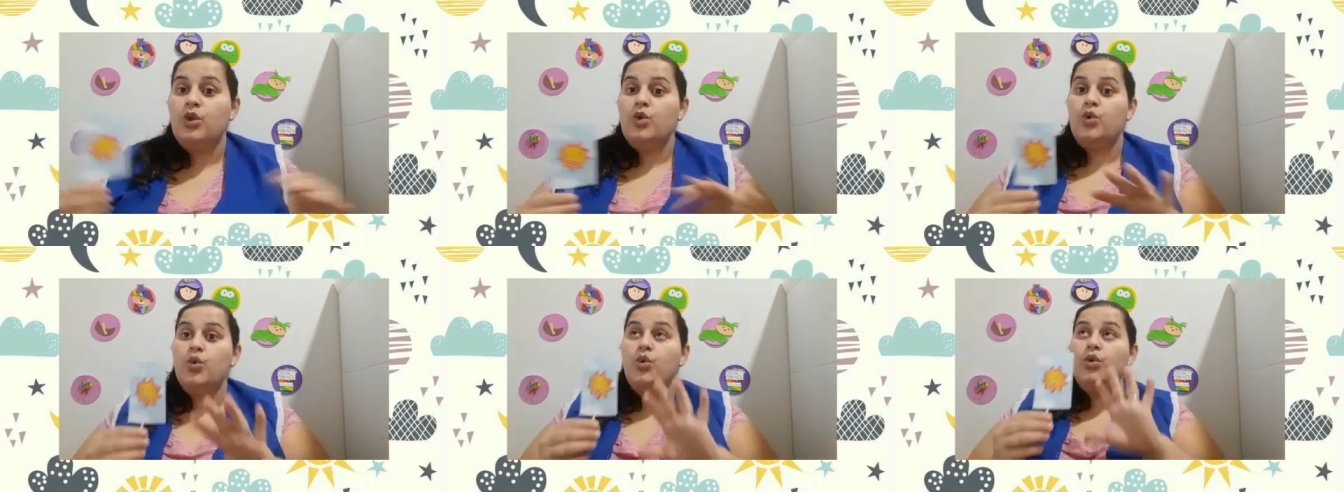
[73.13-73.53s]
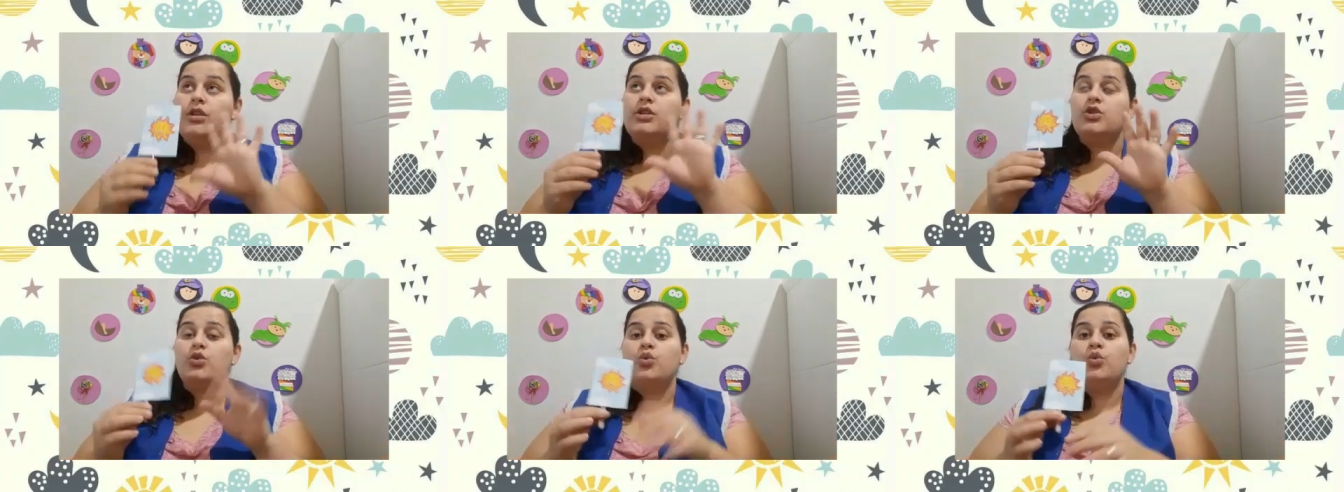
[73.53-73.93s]
tudo
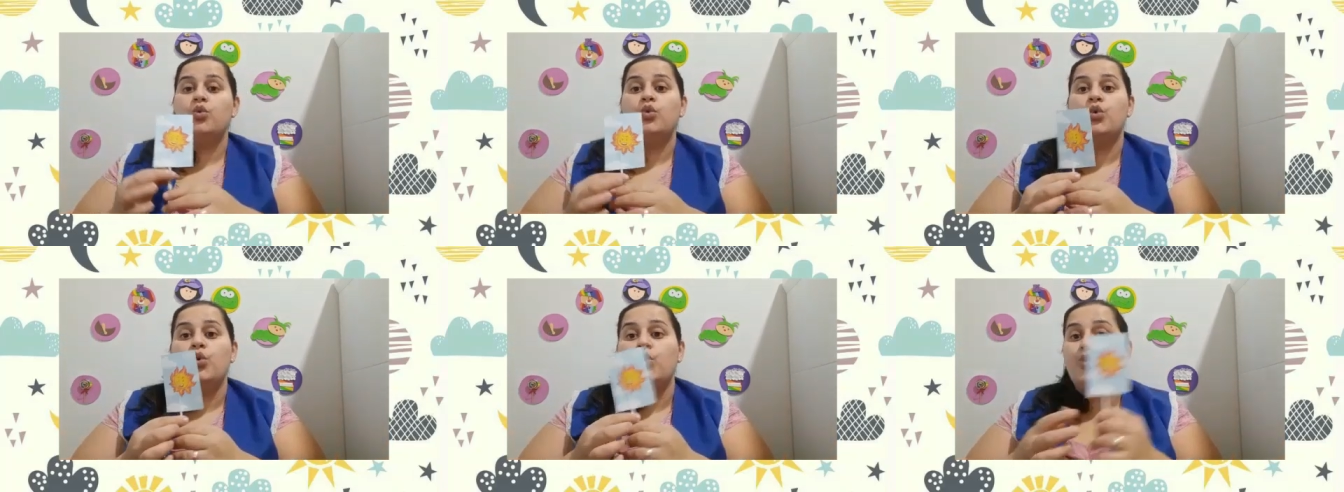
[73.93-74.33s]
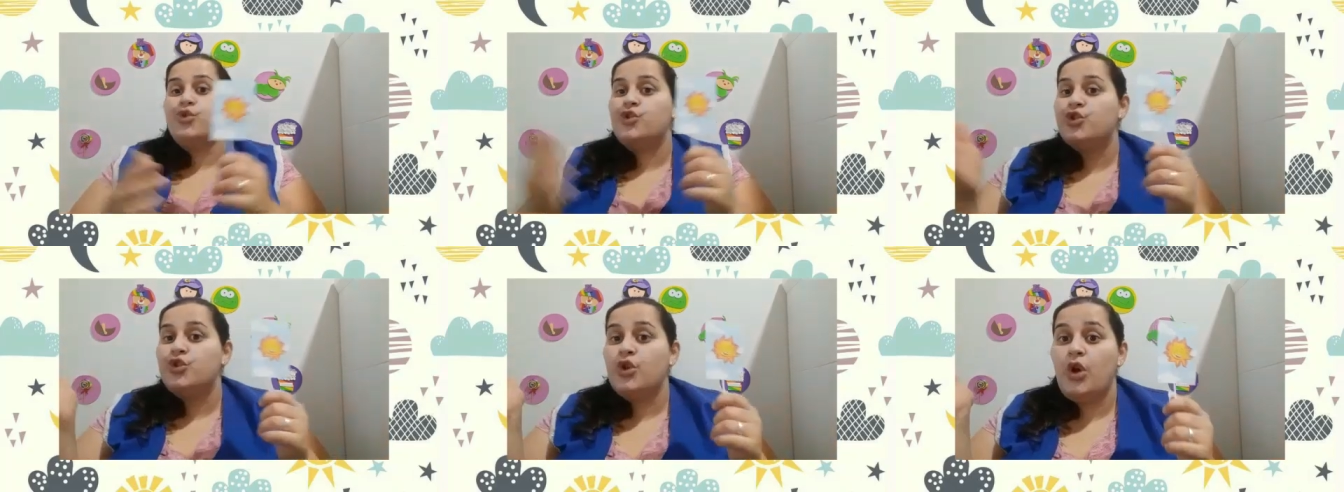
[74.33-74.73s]
escuro, o
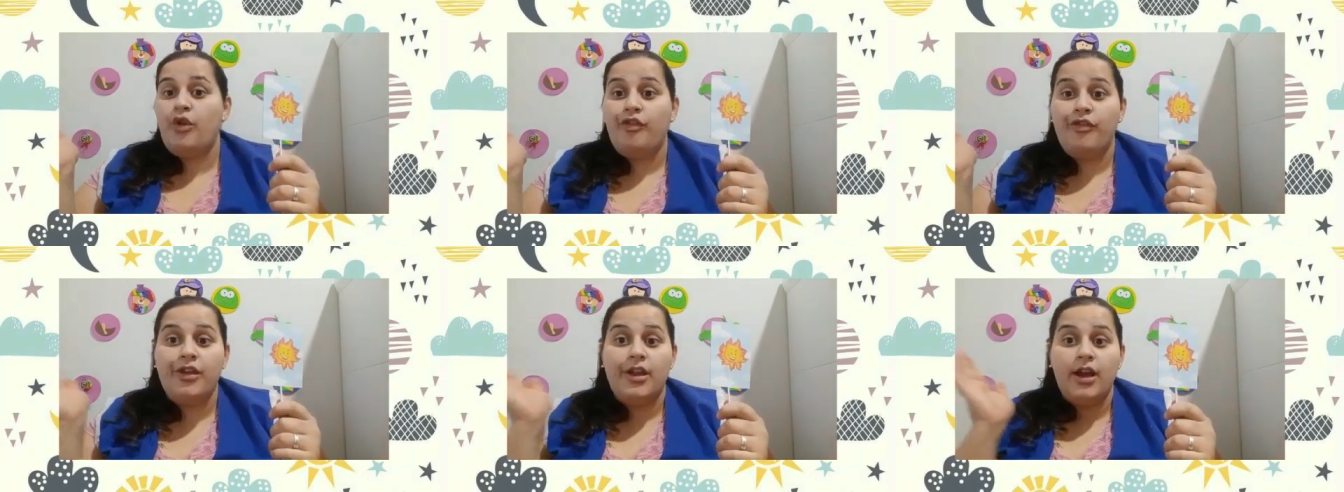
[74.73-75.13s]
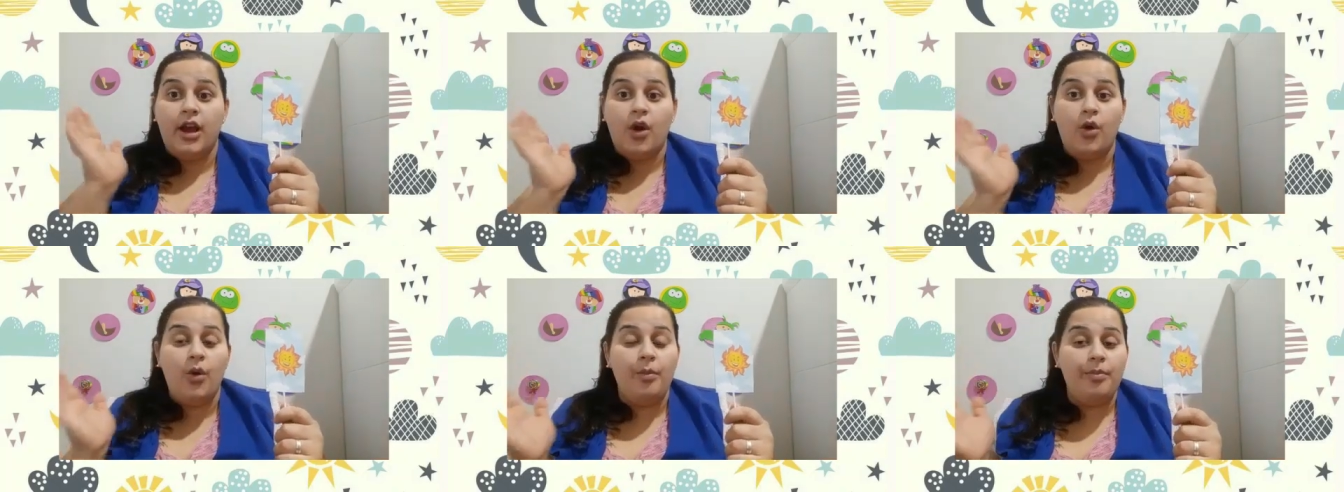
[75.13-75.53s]
sol fica
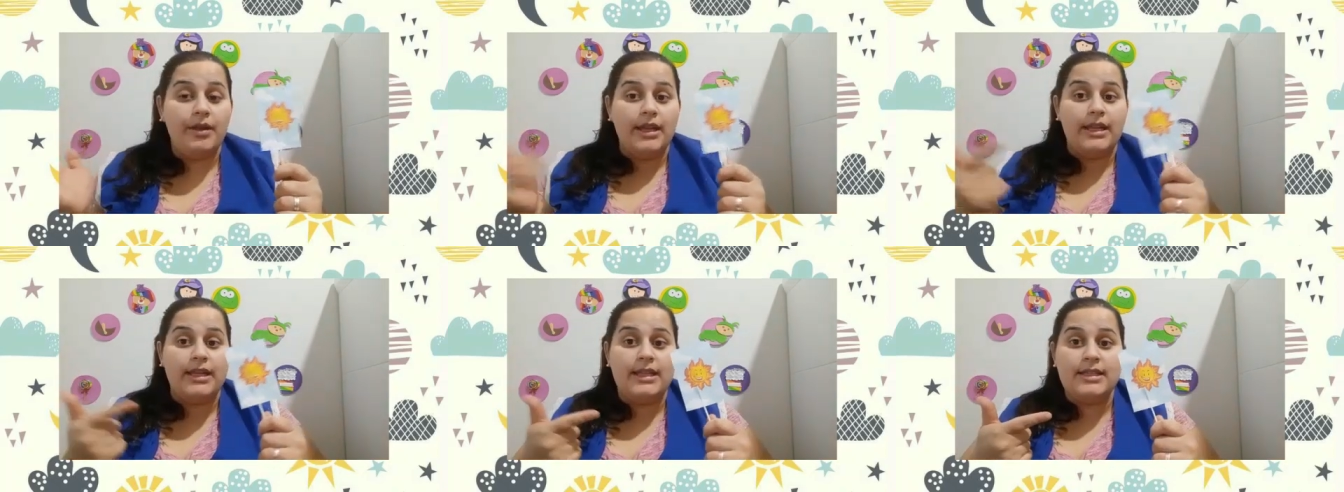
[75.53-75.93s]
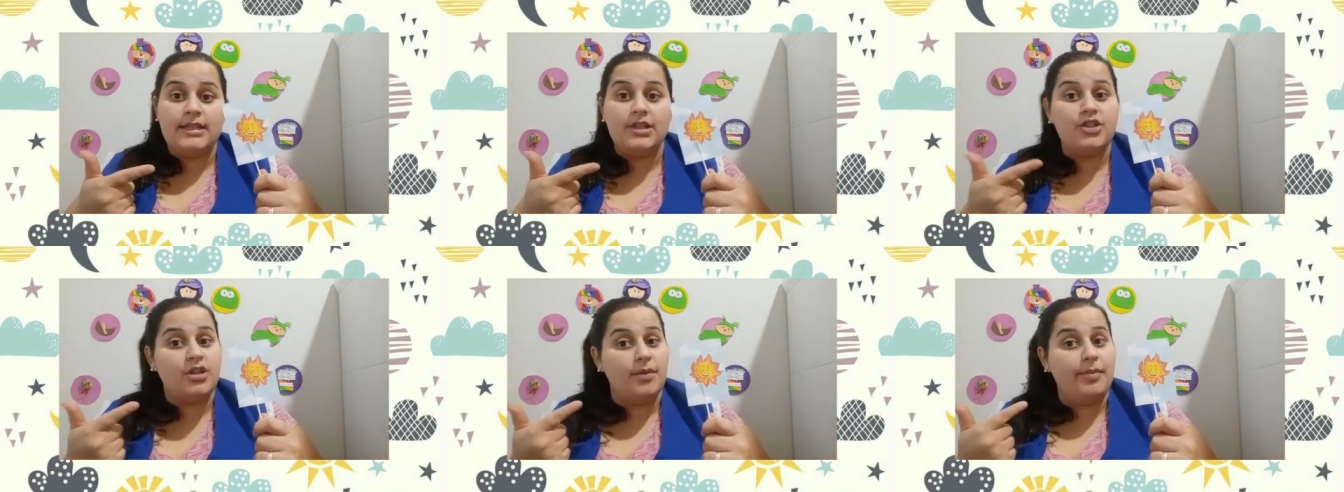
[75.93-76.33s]
com
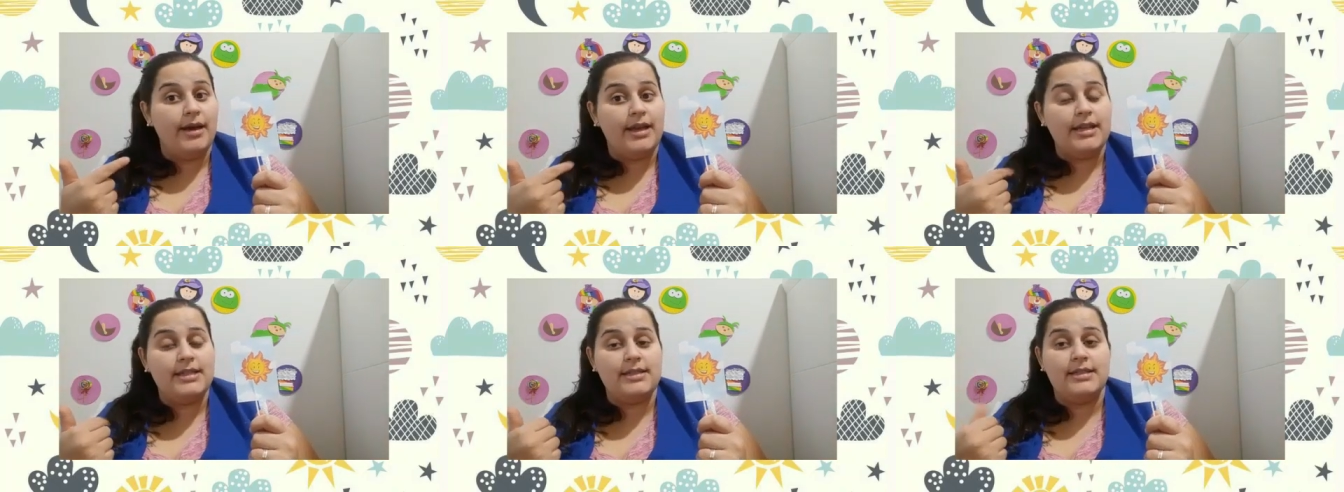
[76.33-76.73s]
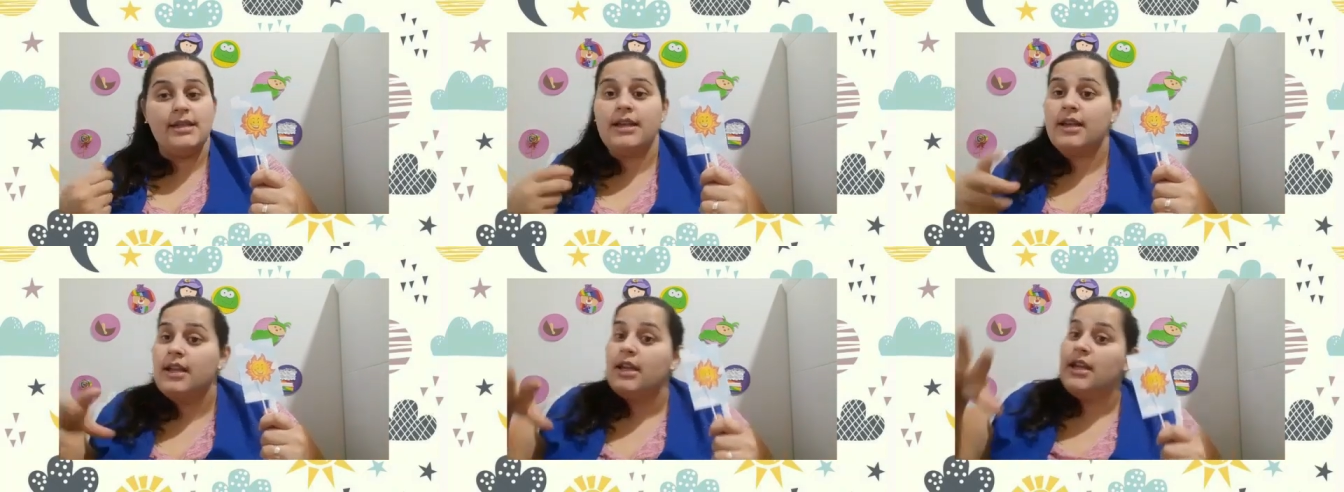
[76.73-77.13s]
preguiça de
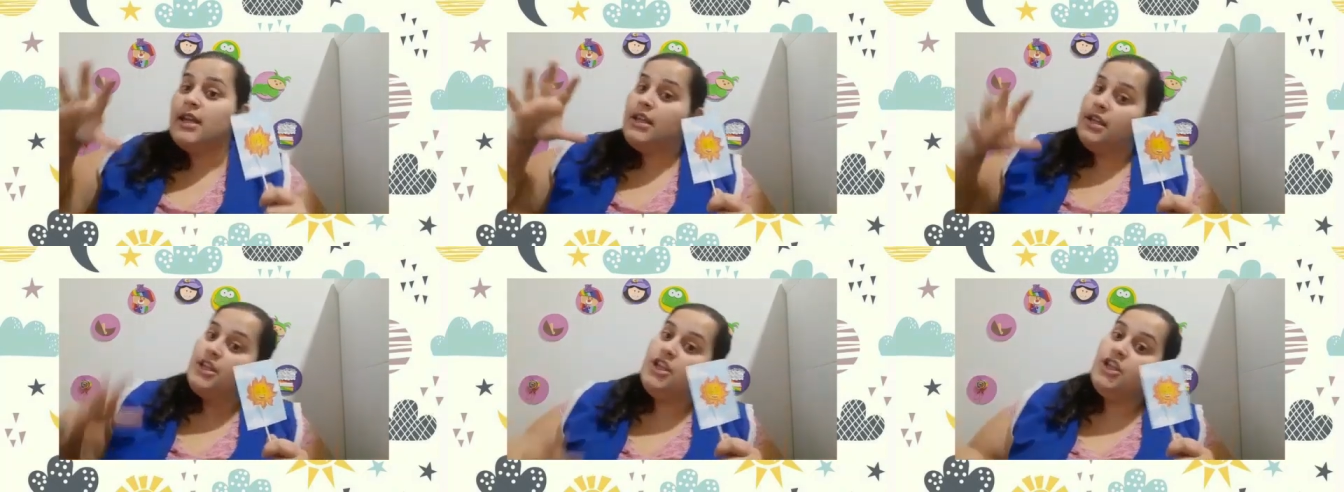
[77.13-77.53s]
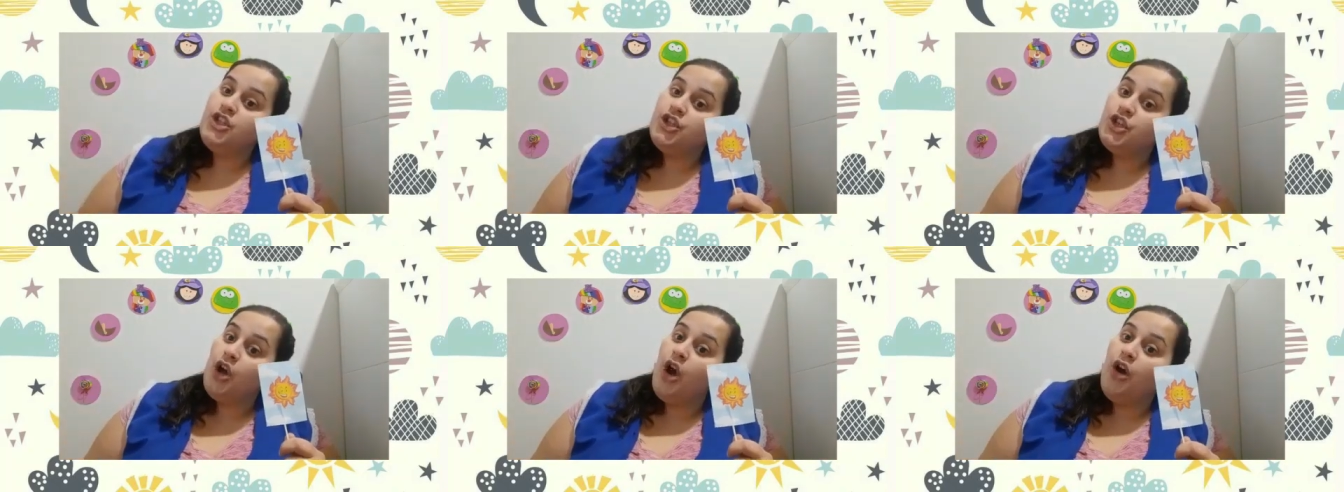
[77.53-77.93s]
aparecer e
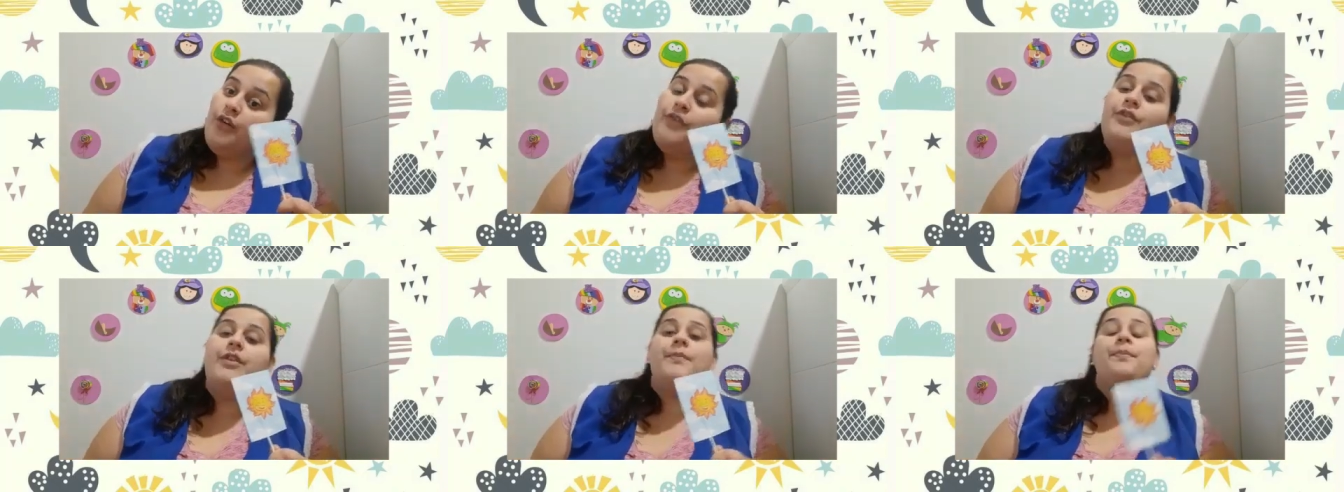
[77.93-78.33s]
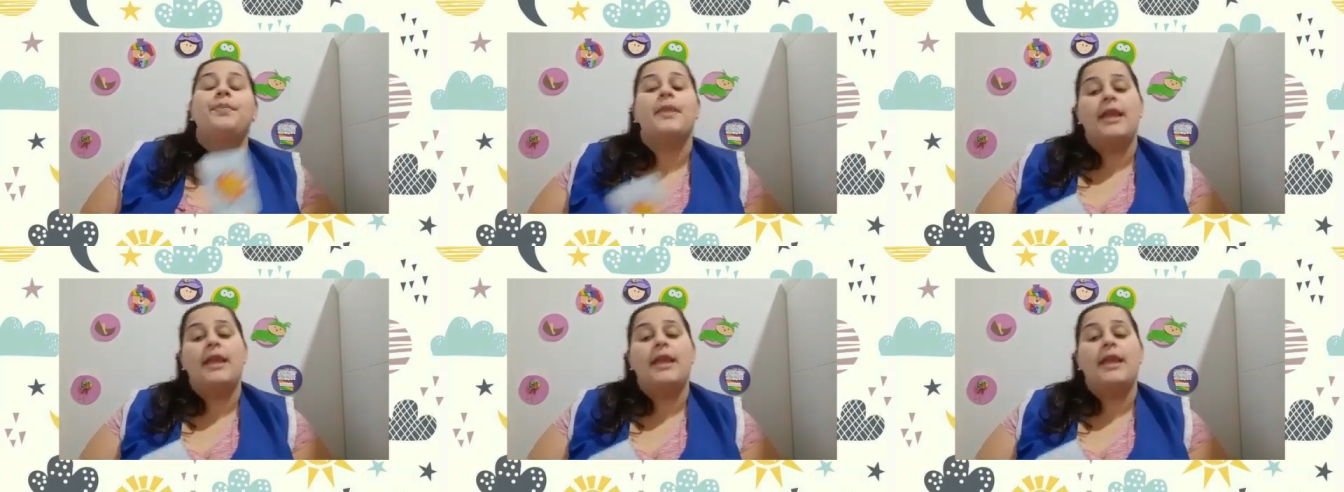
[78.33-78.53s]
chove.